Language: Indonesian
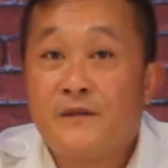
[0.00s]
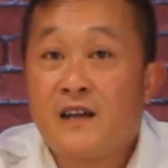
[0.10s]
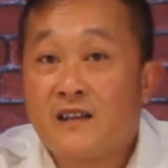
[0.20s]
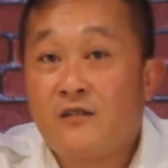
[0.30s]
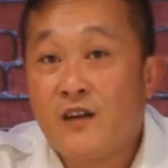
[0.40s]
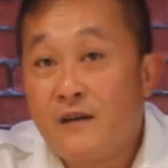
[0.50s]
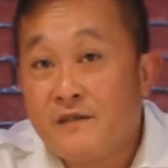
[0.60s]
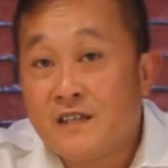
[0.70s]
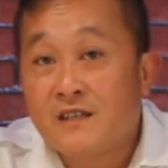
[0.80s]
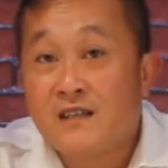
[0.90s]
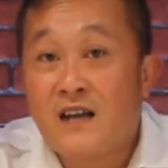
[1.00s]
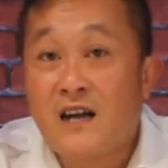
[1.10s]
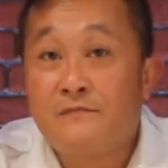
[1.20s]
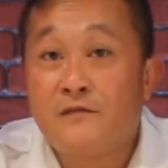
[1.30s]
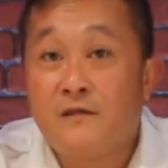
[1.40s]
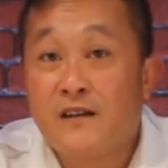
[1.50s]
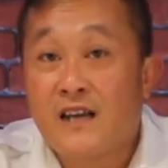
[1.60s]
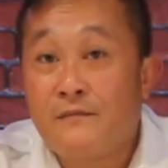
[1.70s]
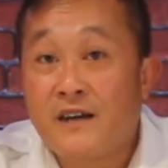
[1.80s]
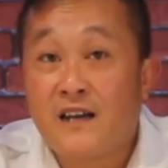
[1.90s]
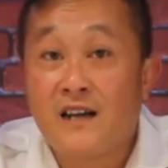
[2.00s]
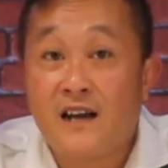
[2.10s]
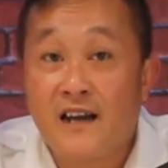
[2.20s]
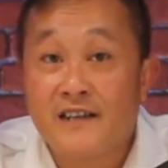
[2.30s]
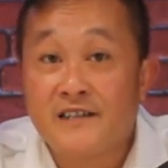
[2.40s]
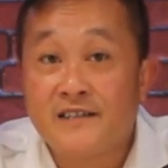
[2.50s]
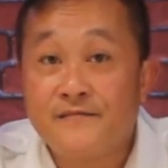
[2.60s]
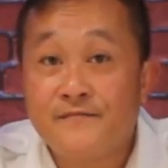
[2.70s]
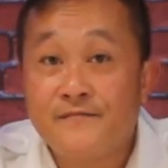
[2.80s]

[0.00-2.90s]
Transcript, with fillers: tapi nggak tahu ya bisa tertangkap oleh kamera nggak guys